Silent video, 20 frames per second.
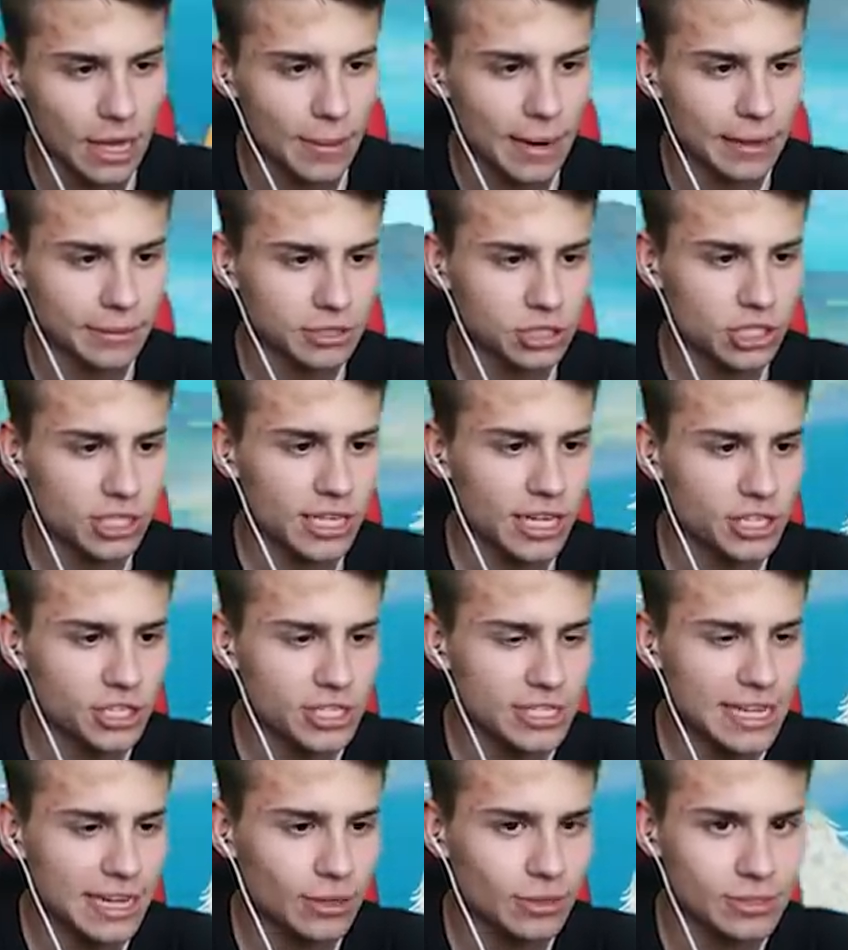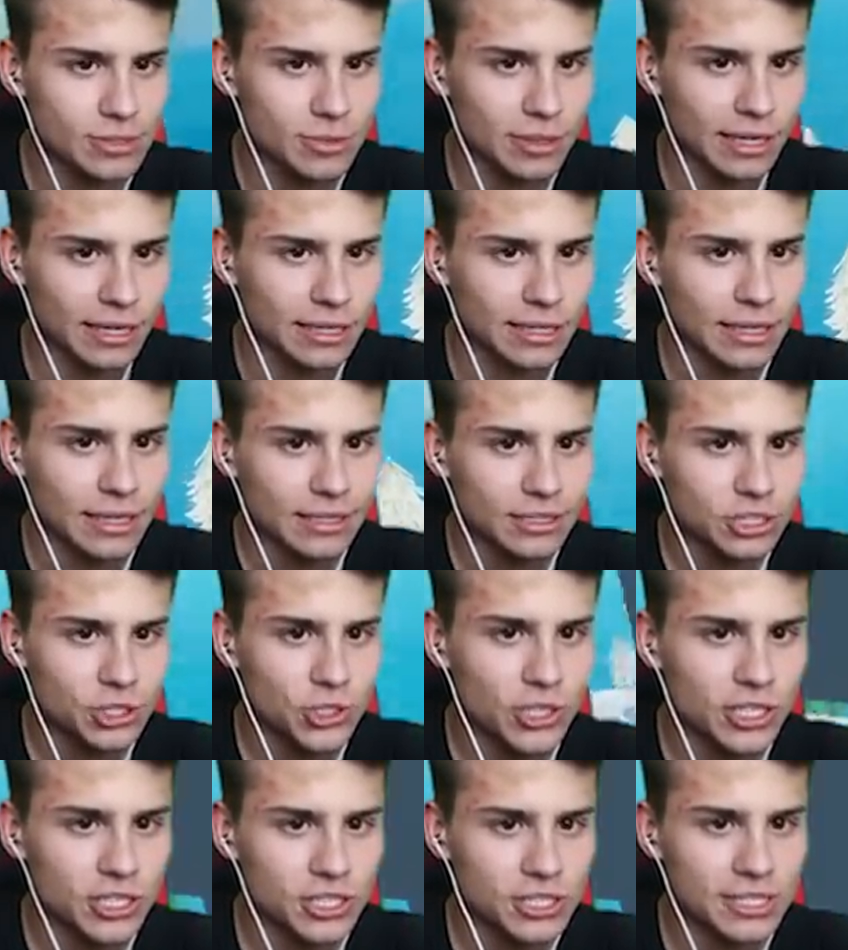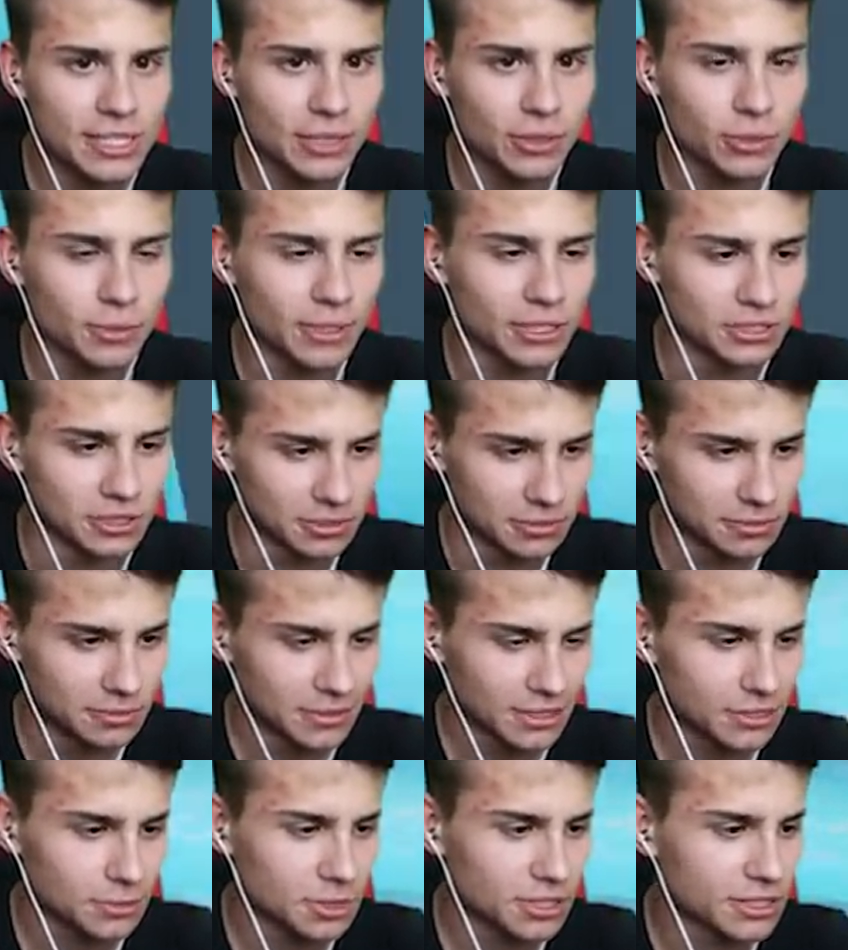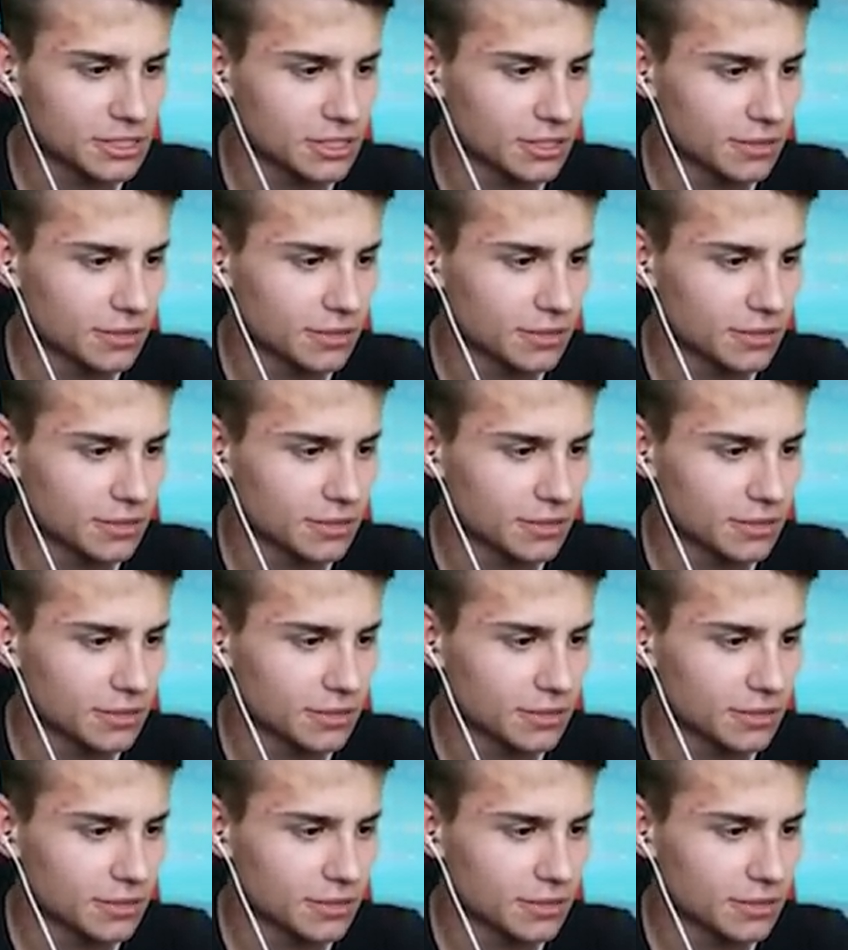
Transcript: Dobra, 30 sekund, słuchaj. 30 sekund masz, żeby się